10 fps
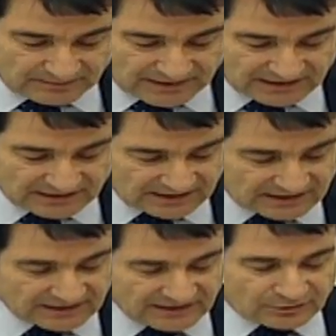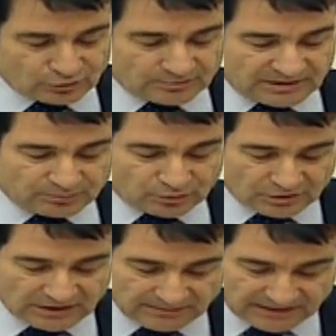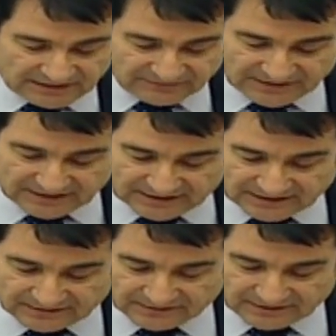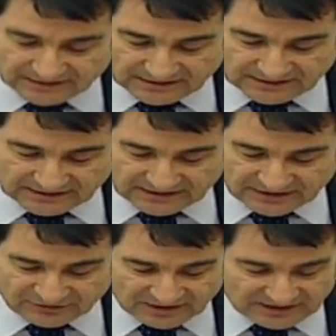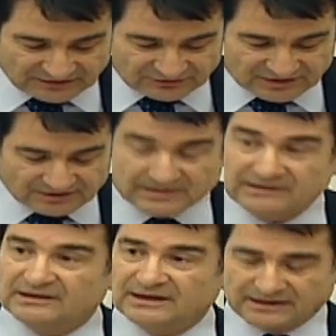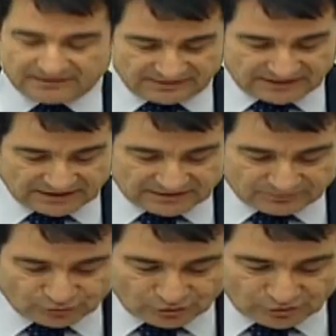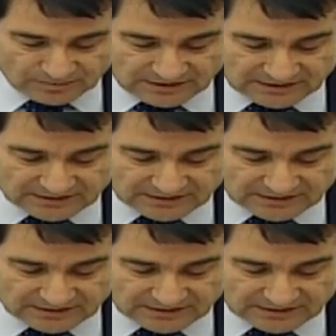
belirlenen ekonomik program hedeflerinin gerçekleştirilmesine yardımcı olmak,